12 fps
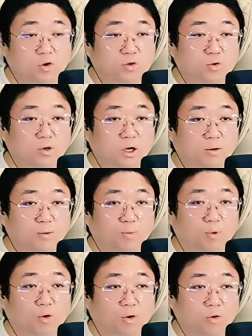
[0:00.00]
거기 올라가면
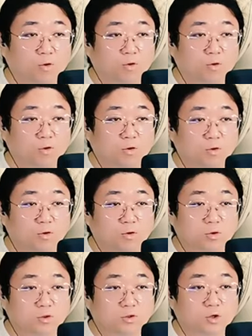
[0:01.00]
뭐?
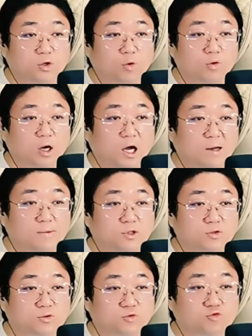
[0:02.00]
여기
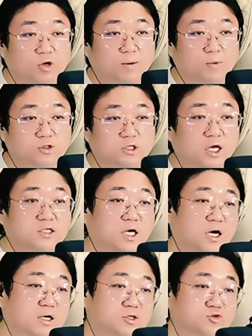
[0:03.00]
올라가면 누가 뭐
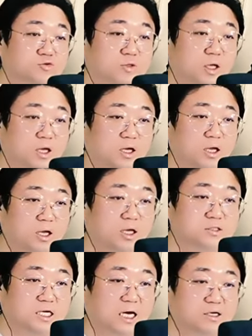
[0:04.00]
세상을
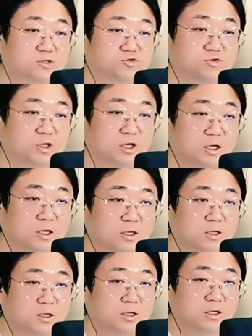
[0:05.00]
준대 쌀을 준대
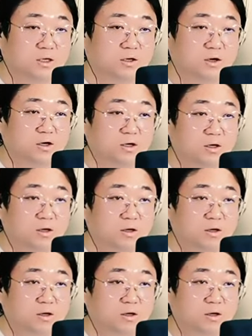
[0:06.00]
어? 더